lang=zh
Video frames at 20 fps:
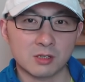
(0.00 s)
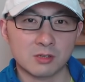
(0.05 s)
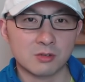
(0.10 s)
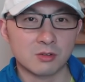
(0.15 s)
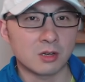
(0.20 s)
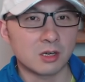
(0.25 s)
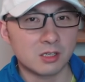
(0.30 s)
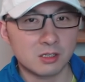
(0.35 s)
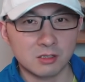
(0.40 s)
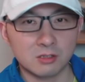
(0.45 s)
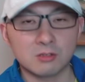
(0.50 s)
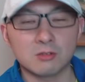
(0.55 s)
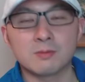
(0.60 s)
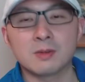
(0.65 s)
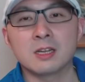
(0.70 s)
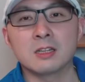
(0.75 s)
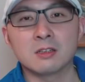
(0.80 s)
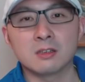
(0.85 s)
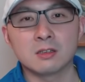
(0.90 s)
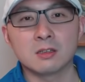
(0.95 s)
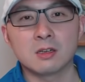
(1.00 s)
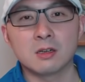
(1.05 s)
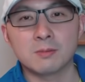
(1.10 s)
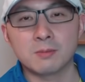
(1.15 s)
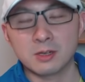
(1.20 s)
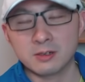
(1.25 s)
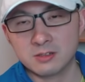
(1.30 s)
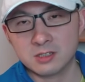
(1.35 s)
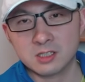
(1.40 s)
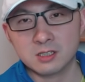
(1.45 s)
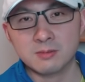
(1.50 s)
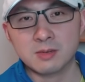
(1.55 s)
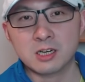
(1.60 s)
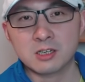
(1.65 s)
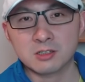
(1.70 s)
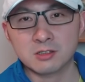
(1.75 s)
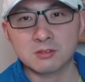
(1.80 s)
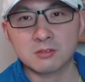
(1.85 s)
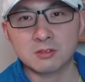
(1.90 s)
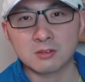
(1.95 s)
全是投拜登的，百分之七八
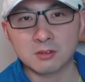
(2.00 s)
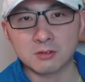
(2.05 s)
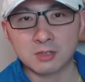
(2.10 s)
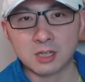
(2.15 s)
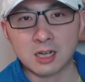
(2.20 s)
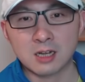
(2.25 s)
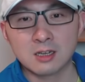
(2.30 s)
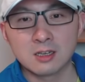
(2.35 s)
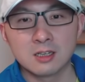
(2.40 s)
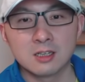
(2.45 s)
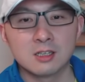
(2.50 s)
十都是投他，